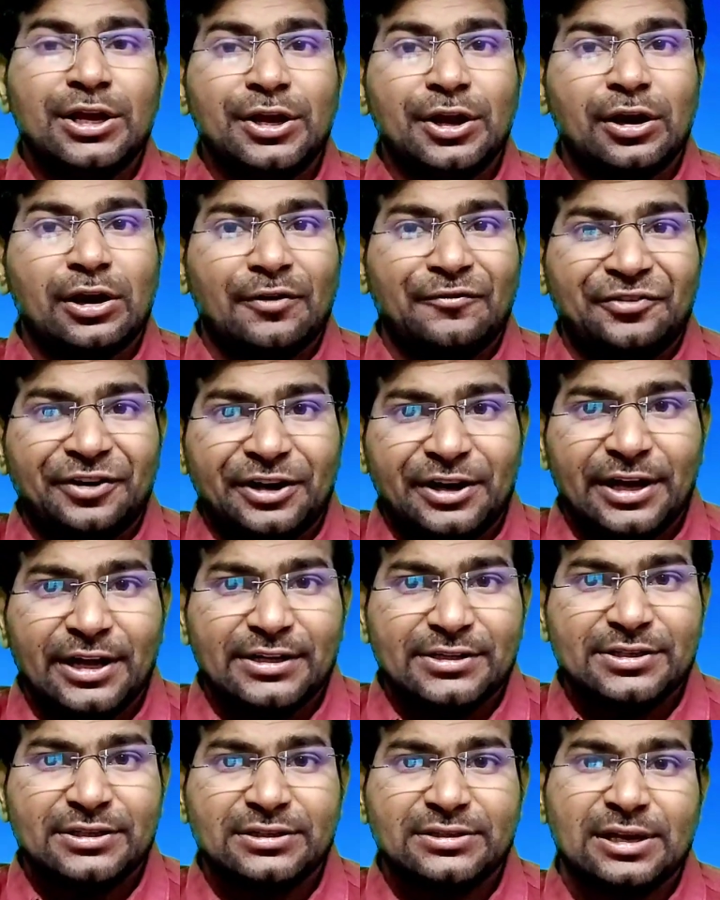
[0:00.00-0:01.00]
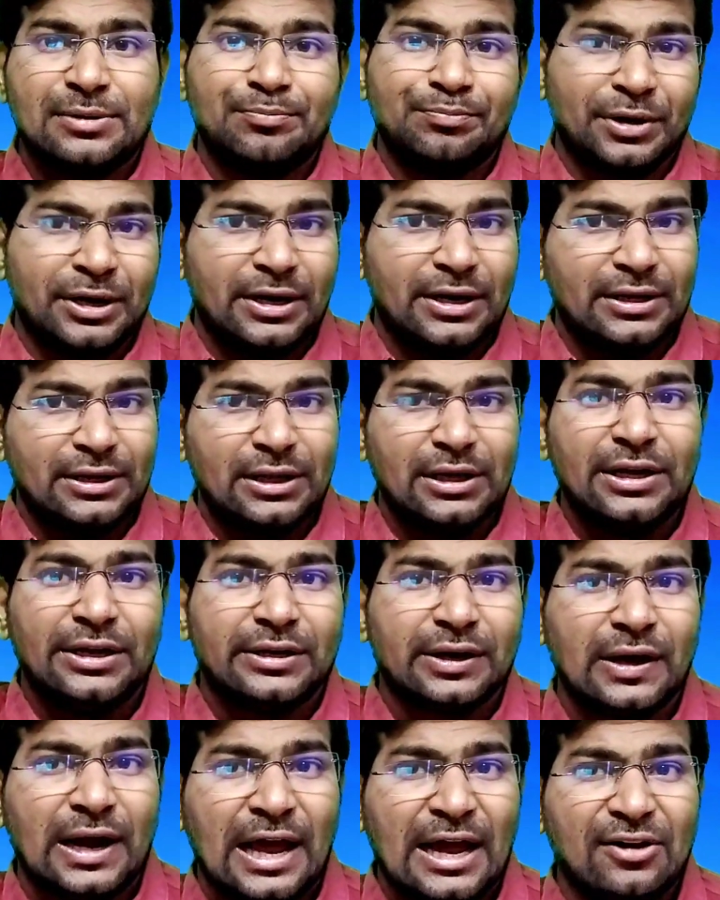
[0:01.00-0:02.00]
ఈ యొక్క ఫిండేషన్ కంపెనీ అనేది నీకు